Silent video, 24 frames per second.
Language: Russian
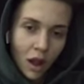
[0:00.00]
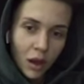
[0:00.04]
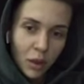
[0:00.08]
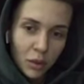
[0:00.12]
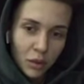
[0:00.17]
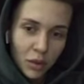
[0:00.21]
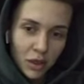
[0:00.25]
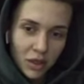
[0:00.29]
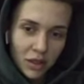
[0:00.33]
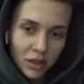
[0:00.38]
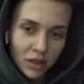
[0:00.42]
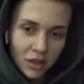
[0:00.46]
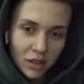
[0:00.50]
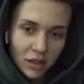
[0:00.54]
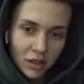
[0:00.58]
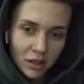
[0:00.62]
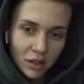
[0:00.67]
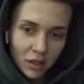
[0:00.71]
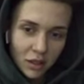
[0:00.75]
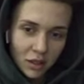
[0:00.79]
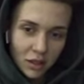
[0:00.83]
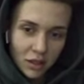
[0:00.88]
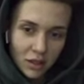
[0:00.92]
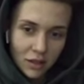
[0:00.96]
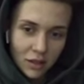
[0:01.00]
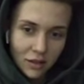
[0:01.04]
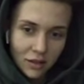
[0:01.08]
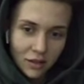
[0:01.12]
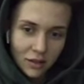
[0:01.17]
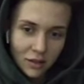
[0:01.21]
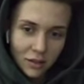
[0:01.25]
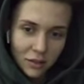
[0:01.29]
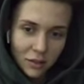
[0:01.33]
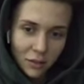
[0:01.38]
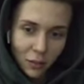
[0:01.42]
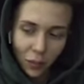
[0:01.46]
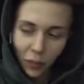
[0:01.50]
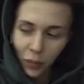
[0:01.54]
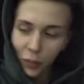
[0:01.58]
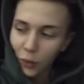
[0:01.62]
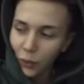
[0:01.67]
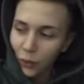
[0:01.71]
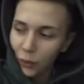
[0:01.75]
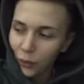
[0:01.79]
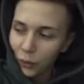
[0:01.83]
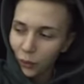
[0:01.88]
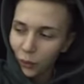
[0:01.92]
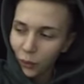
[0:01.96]
Брейк-то нет, я не носила.
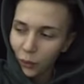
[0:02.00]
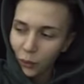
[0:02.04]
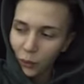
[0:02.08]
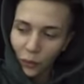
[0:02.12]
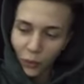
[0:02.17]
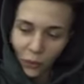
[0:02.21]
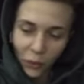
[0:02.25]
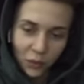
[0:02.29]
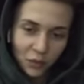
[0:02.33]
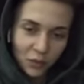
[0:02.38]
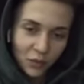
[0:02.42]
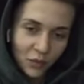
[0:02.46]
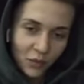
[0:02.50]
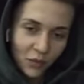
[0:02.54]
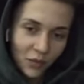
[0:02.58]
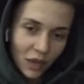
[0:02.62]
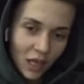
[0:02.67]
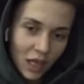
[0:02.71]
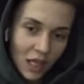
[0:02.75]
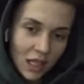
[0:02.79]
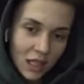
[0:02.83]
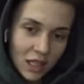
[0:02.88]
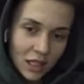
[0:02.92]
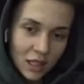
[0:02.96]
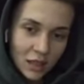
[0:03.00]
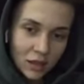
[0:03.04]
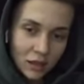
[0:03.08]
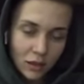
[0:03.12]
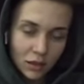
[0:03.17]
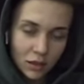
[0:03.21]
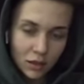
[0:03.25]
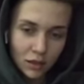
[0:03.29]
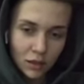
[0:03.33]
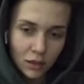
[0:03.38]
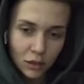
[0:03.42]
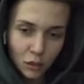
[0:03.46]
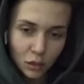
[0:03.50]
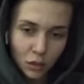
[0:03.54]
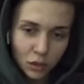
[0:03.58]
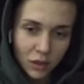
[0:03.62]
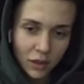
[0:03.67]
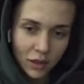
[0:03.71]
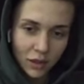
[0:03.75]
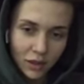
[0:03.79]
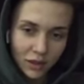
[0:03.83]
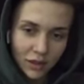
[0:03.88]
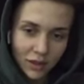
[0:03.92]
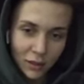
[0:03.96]
Тьфу -тьфу -тьфу. С детства свои зубки
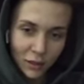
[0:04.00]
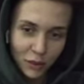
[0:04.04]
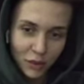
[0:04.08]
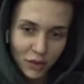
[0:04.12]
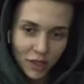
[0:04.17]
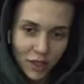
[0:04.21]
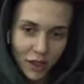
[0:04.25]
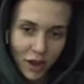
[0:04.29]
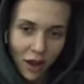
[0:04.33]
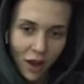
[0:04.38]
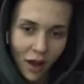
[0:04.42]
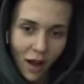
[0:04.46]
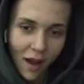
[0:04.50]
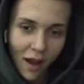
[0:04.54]
такие хорошие.